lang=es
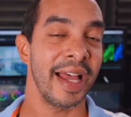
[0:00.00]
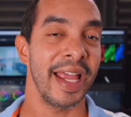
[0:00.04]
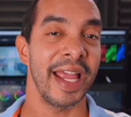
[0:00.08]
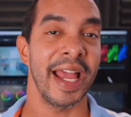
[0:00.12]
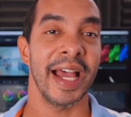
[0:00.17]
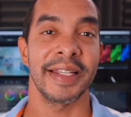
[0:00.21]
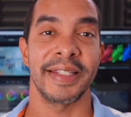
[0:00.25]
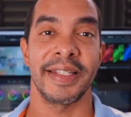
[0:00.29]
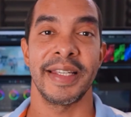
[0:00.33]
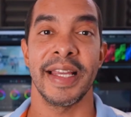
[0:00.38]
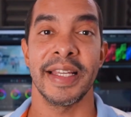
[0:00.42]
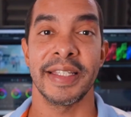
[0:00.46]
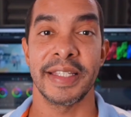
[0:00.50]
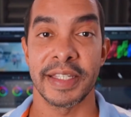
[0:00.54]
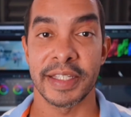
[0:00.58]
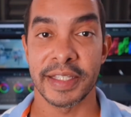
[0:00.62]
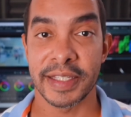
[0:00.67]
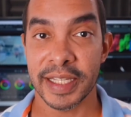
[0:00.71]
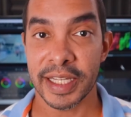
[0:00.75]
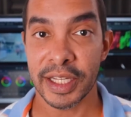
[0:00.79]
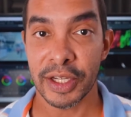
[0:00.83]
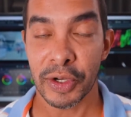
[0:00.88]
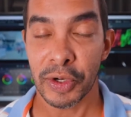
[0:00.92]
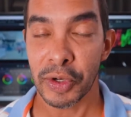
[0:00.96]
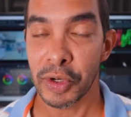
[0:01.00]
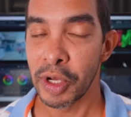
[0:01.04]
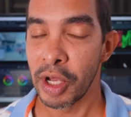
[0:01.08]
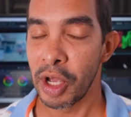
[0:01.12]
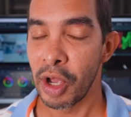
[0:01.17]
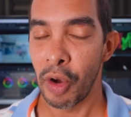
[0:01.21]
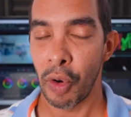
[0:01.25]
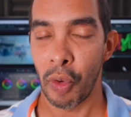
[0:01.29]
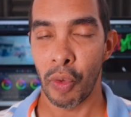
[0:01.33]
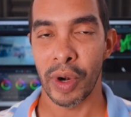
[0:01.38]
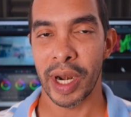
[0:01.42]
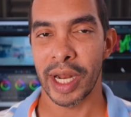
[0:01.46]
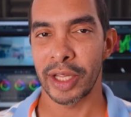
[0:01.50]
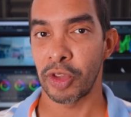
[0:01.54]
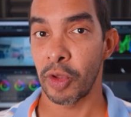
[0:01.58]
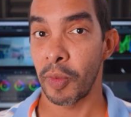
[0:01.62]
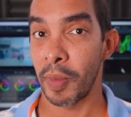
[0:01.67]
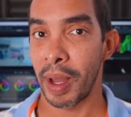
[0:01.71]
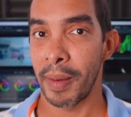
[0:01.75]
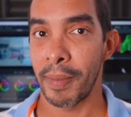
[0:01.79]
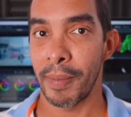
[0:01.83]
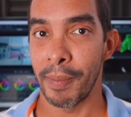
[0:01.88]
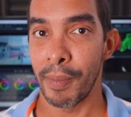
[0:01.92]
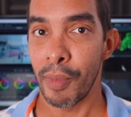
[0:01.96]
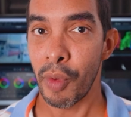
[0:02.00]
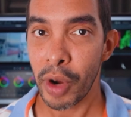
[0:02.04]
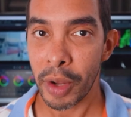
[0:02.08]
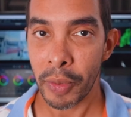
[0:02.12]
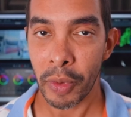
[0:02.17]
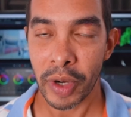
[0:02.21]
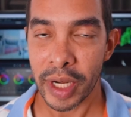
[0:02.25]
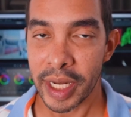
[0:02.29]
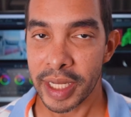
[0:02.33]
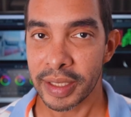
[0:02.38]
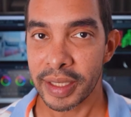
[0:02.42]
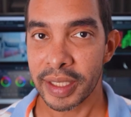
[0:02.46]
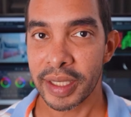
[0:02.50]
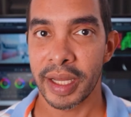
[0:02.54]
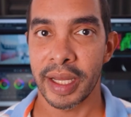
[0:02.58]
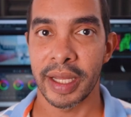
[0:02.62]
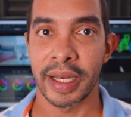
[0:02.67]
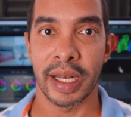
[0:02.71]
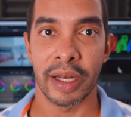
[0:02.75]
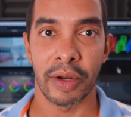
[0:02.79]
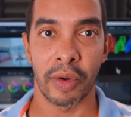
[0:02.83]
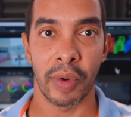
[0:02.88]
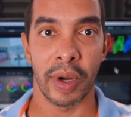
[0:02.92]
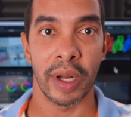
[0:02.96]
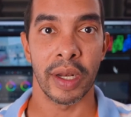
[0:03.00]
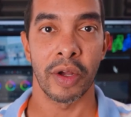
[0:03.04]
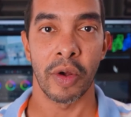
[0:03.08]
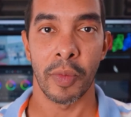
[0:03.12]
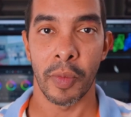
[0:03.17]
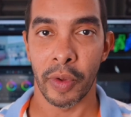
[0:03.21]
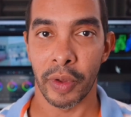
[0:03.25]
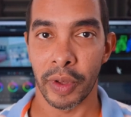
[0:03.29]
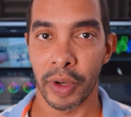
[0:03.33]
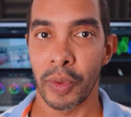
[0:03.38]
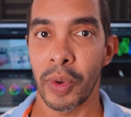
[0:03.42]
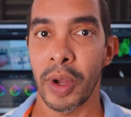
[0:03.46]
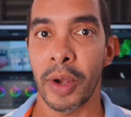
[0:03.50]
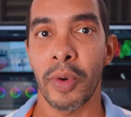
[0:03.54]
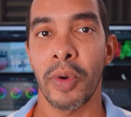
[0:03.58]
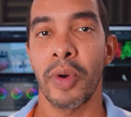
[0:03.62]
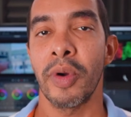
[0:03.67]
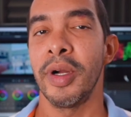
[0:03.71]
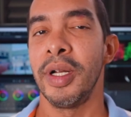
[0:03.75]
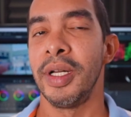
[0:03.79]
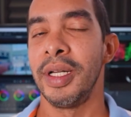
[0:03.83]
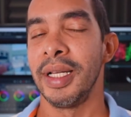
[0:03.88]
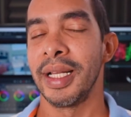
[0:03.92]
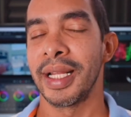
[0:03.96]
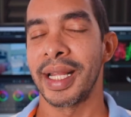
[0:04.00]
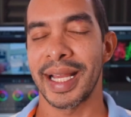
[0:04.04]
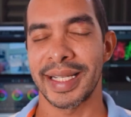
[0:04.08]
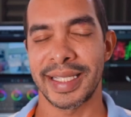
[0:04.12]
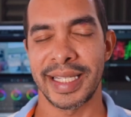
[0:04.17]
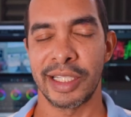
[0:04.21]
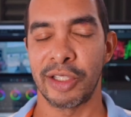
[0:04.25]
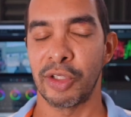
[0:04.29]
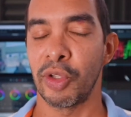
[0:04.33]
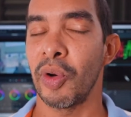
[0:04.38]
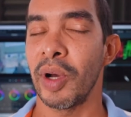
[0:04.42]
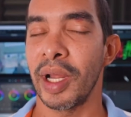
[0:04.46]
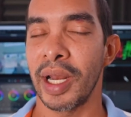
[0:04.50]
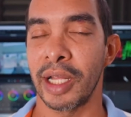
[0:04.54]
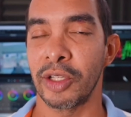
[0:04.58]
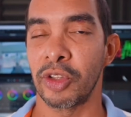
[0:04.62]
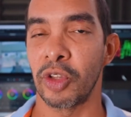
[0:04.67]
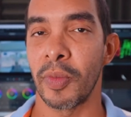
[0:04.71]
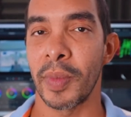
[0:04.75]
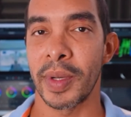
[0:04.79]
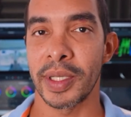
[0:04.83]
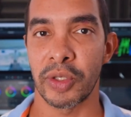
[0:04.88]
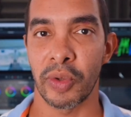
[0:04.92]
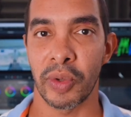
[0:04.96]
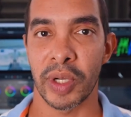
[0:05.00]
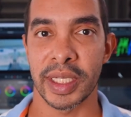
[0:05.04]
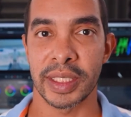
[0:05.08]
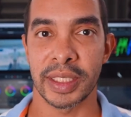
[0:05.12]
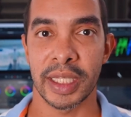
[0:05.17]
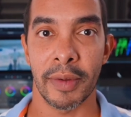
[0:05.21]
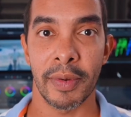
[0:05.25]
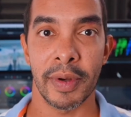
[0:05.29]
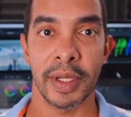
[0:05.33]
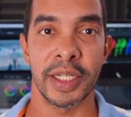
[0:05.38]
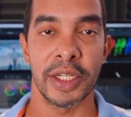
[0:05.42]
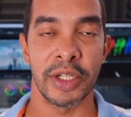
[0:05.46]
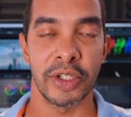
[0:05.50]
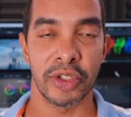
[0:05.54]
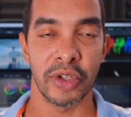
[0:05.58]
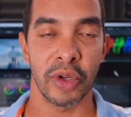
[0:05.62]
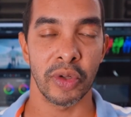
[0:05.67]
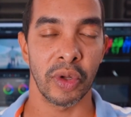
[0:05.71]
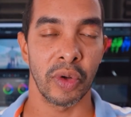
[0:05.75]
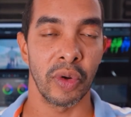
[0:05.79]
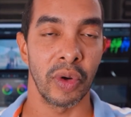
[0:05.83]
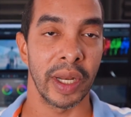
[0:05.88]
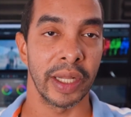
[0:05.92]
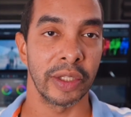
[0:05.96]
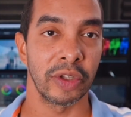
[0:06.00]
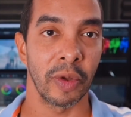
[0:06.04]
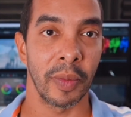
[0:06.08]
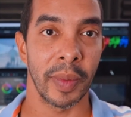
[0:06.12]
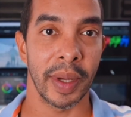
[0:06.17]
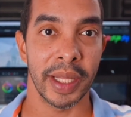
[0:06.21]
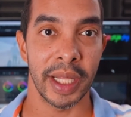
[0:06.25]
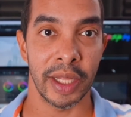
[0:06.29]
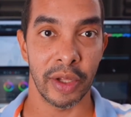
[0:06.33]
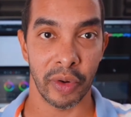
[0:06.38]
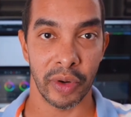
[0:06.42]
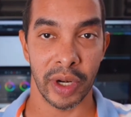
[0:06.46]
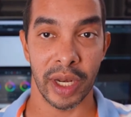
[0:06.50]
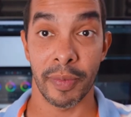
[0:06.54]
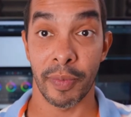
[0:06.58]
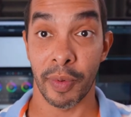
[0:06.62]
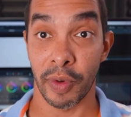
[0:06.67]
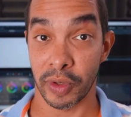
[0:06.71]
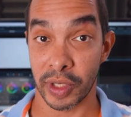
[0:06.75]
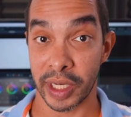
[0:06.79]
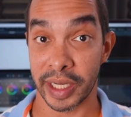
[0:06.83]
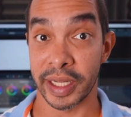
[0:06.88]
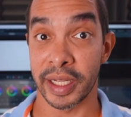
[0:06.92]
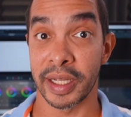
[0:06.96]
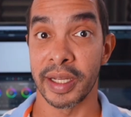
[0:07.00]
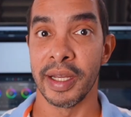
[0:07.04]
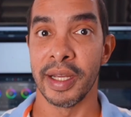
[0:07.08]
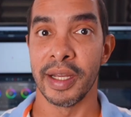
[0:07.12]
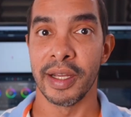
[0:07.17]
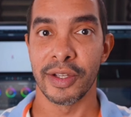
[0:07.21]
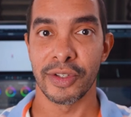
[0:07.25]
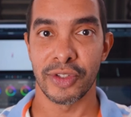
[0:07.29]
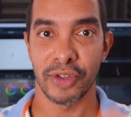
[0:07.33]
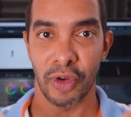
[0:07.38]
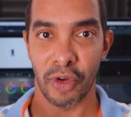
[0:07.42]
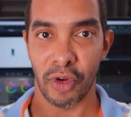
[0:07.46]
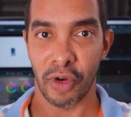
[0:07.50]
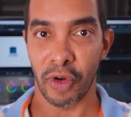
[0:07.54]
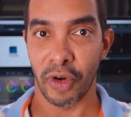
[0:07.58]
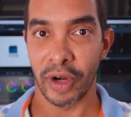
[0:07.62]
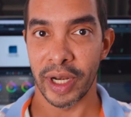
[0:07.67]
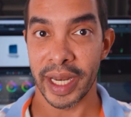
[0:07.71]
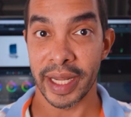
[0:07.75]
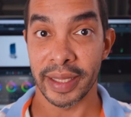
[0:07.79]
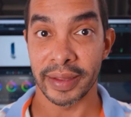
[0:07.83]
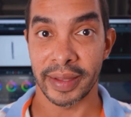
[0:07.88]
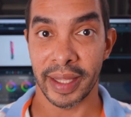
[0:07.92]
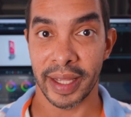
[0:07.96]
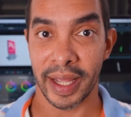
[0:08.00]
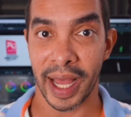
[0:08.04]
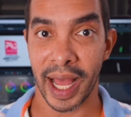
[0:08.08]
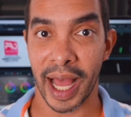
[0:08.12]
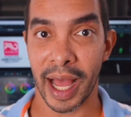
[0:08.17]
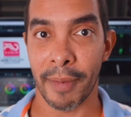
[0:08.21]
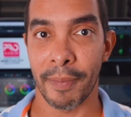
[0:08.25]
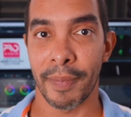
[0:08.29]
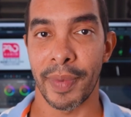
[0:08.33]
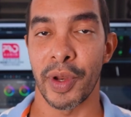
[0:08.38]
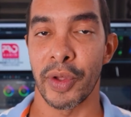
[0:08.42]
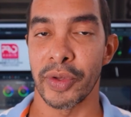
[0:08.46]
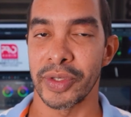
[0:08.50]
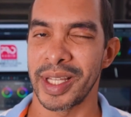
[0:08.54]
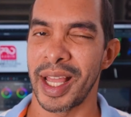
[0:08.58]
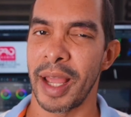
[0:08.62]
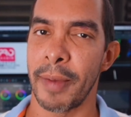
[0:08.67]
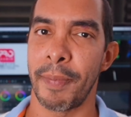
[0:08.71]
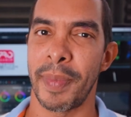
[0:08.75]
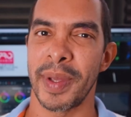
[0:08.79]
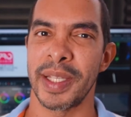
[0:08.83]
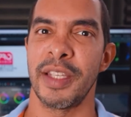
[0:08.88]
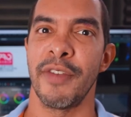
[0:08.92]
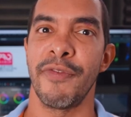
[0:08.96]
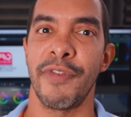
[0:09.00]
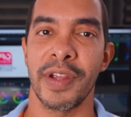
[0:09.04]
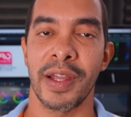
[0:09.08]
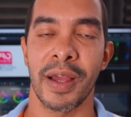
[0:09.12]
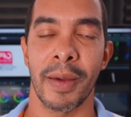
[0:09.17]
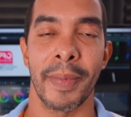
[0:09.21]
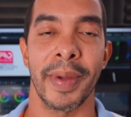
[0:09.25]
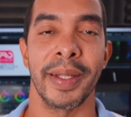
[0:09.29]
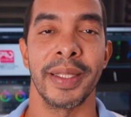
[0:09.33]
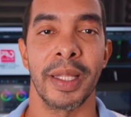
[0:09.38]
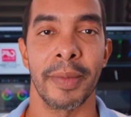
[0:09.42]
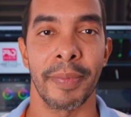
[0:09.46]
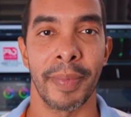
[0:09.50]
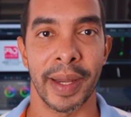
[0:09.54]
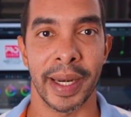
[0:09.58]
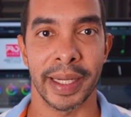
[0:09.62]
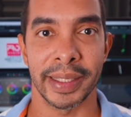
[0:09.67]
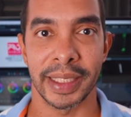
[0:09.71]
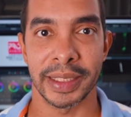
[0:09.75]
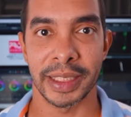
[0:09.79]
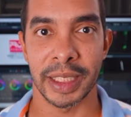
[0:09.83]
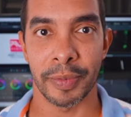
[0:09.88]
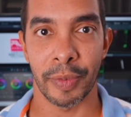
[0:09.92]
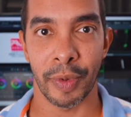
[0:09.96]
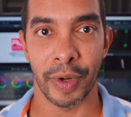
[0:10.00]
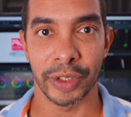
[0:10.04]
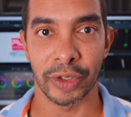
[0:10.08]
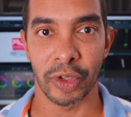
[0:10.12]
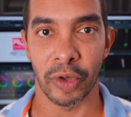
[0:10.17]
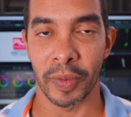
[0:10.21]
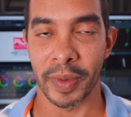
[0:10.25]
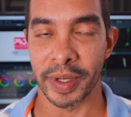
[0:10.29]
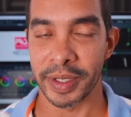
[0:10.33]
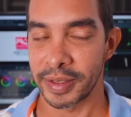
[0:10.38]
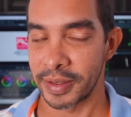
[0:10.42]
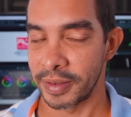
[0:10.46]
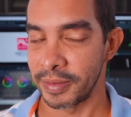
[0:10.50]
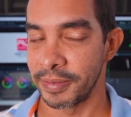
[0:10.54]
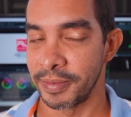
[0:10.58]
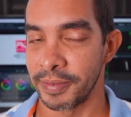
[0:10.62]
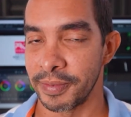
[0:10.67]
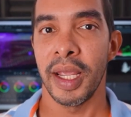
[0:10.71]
es así de sencillo, una toma muy bonita en el cual, como de nuevo, Casi todas las tomas son establishing shot con las tomas de drones porque son con lentes amplios, específicamente para este tipo de tomas.